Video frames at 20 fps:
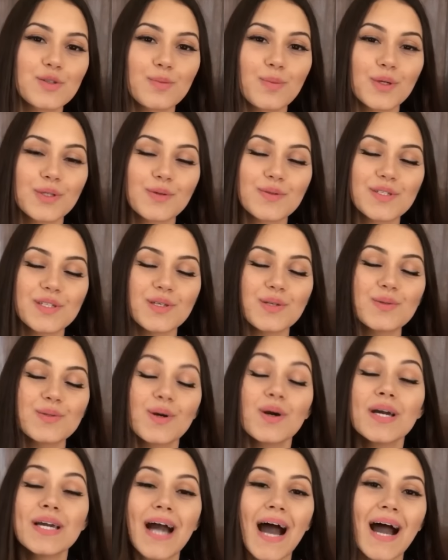no botãozinho
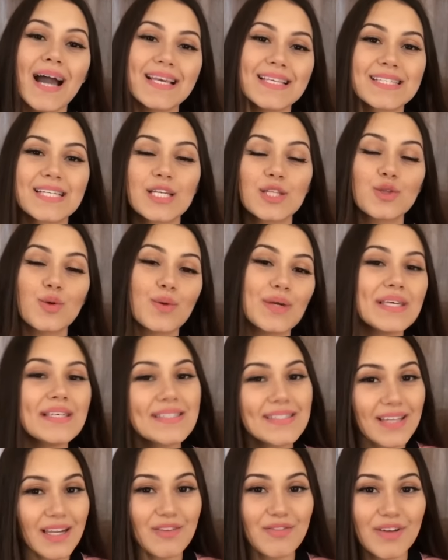escrito
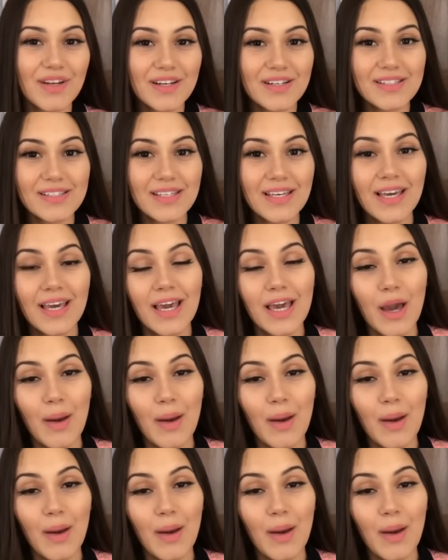inscrever-se,